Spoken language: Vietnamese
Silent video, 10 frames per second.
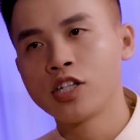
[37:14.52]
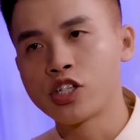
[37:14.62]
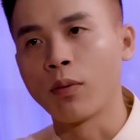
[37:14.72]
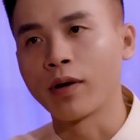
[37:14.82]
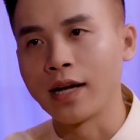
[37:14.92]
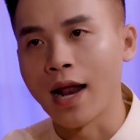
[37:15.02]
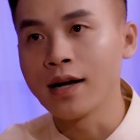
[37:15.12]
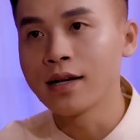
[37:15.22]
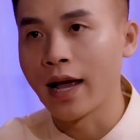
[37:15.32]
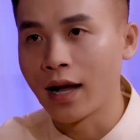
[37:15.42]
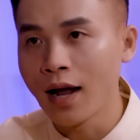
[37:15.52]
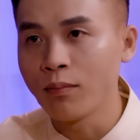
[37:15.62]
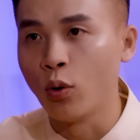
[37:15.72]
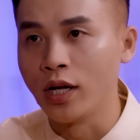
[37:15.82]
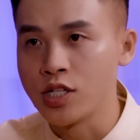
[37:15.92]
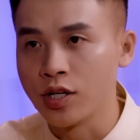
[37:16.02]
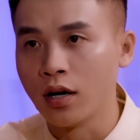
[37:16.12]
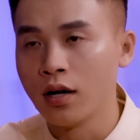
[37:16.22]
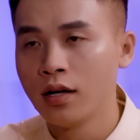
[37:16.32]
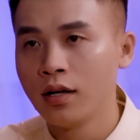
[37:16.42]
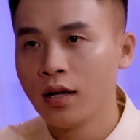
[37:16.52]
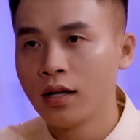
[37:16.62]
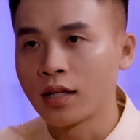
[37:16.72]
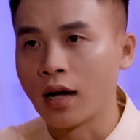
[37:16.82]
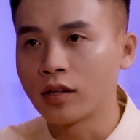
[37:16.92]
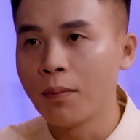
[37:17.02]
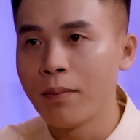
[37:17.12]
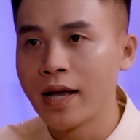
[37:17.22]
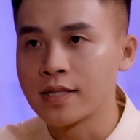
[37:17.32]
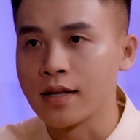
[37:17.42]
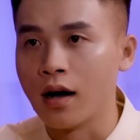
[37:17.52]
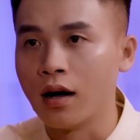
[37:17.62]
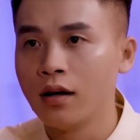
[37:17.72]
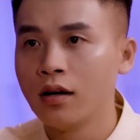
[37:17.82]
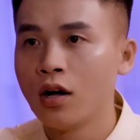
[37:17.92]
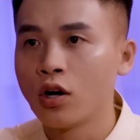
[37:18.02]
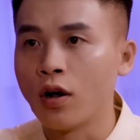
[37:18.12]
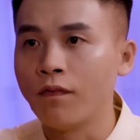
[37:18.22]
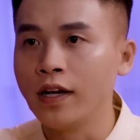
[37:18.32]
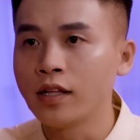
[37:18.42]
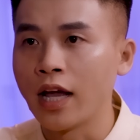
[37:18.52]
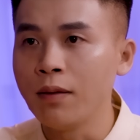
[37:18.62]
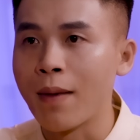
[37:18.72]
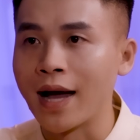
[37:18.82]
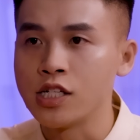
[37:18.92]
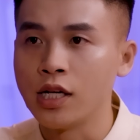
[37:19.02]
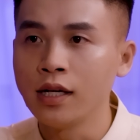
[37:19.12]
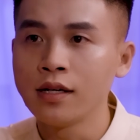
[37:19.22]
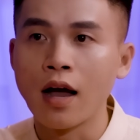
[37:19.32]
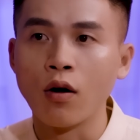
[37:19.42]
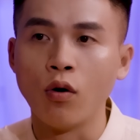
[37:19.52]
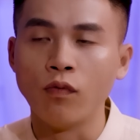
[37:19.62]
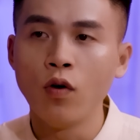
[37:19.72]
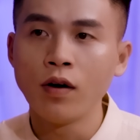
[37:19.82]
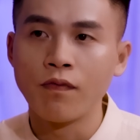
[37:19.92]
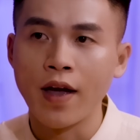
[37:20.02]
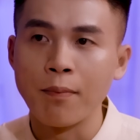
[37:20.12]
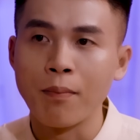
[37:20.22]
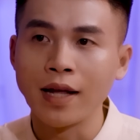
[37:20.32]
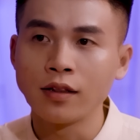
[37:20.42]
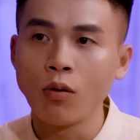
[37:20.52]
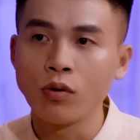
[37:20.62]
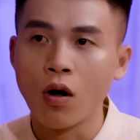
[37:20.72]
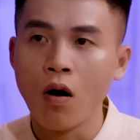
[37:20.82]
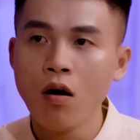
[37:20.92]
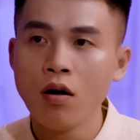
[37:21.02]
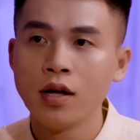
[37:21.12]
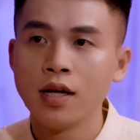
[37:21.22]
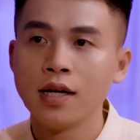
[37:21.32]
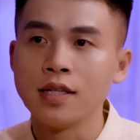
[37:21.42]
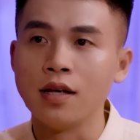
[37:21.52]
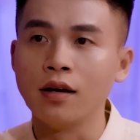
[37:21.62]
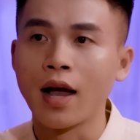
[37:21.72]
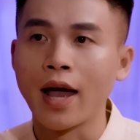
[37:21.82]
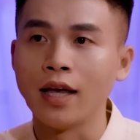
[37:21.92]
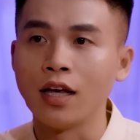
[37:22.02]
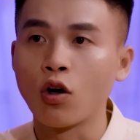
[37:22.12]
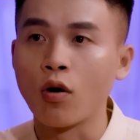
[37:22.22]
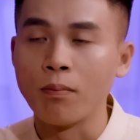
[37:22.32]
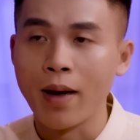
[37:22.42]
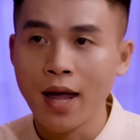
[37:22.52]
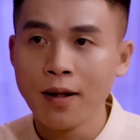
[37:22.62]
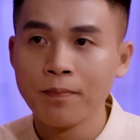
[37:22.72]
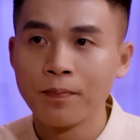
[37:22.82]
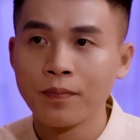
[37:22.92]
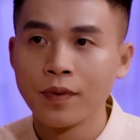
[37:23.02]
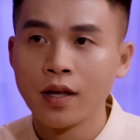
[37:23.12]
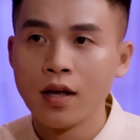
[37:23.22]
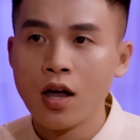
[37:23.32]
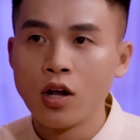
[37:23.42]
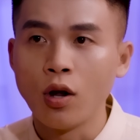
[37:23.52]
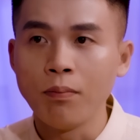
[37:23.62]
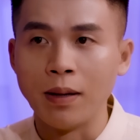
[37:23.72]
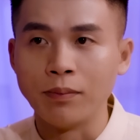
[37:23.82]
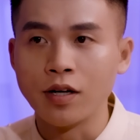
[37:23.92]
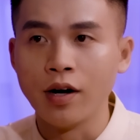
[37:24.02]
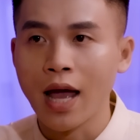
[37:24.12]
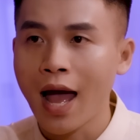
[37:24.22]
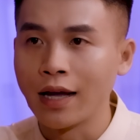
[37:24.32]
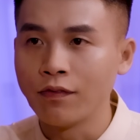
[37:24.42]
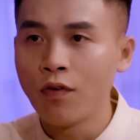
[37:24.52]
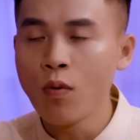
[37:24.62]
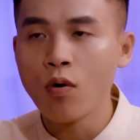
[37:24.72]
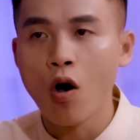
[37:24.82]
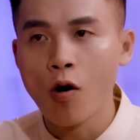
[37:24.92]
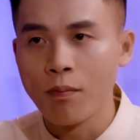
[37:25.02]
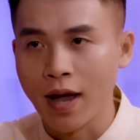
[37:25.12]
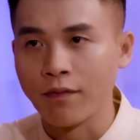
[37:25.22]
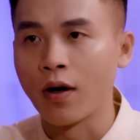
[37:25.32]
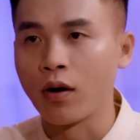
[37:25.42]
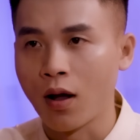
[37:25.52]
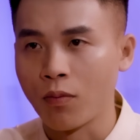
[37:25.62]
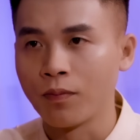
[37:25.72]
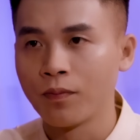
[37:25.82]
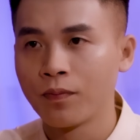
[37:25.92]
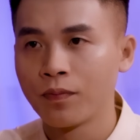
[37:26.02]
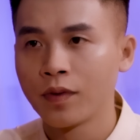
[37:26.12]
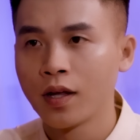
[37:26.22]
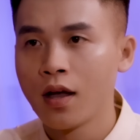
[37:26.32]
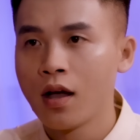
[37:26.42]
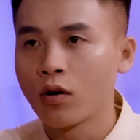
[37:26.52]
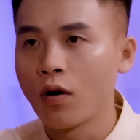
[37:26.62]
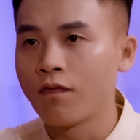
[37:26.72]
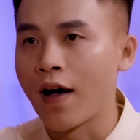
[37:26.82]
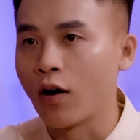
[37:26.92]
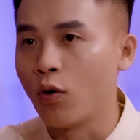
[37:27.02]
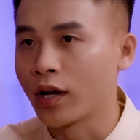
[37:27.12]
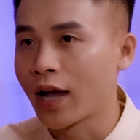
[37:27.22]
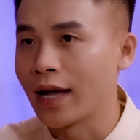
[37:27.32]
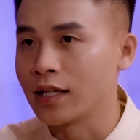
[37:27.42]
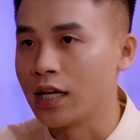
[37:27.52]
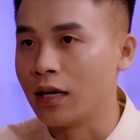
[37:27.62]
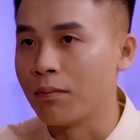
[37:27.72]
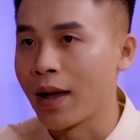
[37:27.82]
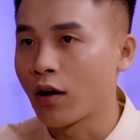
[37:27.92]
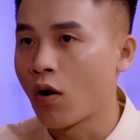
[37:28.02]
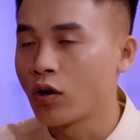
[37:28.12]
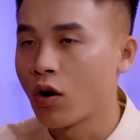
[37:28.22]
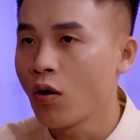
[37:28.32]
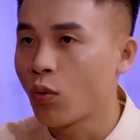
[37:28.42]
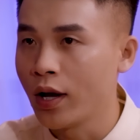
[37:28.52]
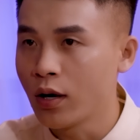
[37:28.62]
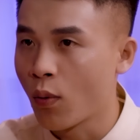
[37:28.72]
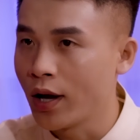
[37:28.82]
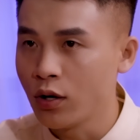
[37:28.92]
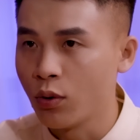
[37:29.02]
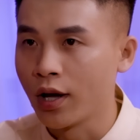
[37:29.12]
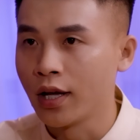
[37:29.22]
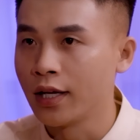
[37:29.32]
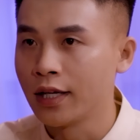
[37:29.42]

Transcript: Trong cái nắng gay gắt buổi trưa, thằng Tâm bây giờ nó vẫn thấy bà Chín đang ngồi vuốt ve mái tóc nó như ngày còn bé. Nó mỉm cười hạnh phúc ôm mẹ vào lòng. Con vàng ngồi cạnh nhìn mẹ con nó quẫy đuôi.